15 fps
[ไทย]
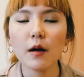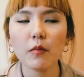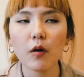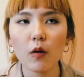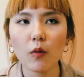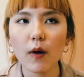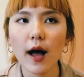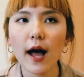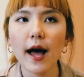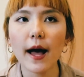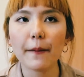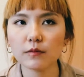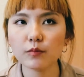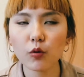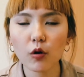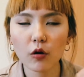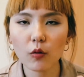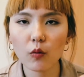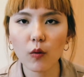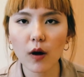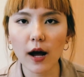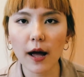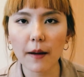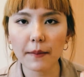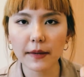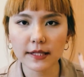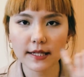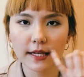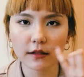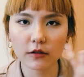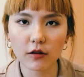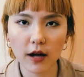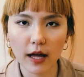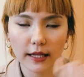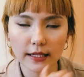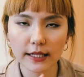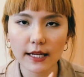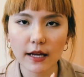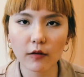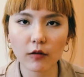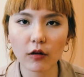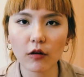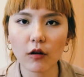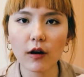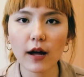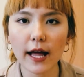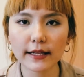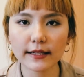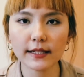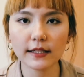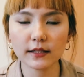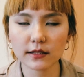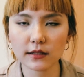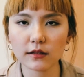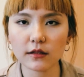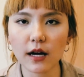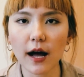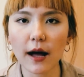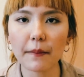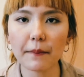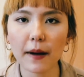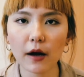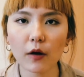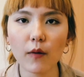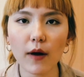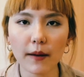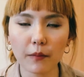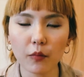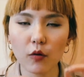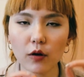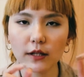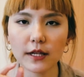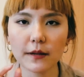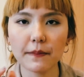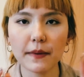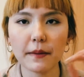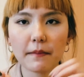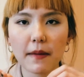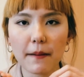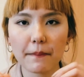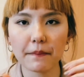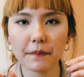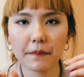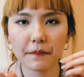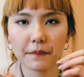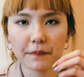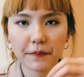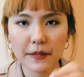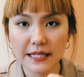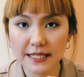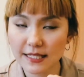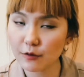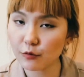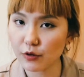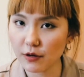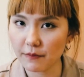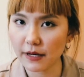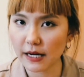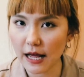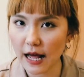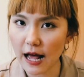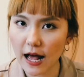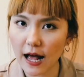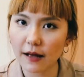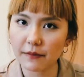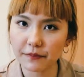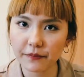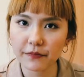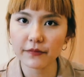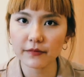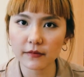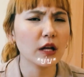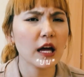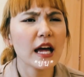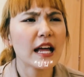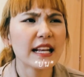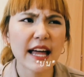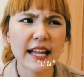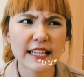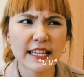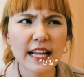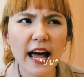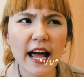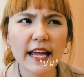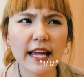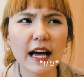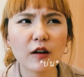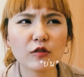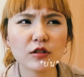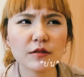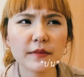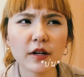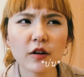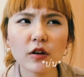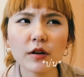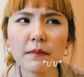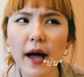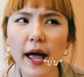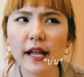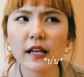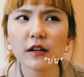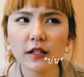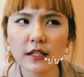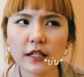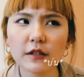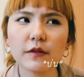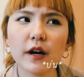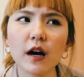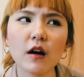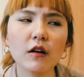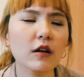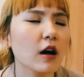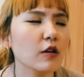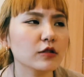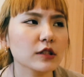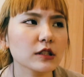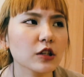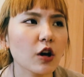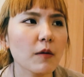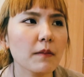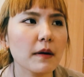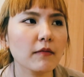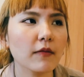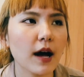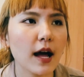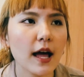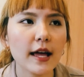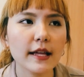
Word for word: เพราะว่าพวกห่วงอ่ะมันเสี่ยงต่อการเกี่ยวแล้วก็การติดเชื้อมากกว่าพวกที่เป็นแบบเป็นจิวธรรมดาอืมร้านที่ไทยอ่ะเขาจะไม่ค่อยมายเรื่องนี้เว้ยเขาเขาจะชอบแบบว่า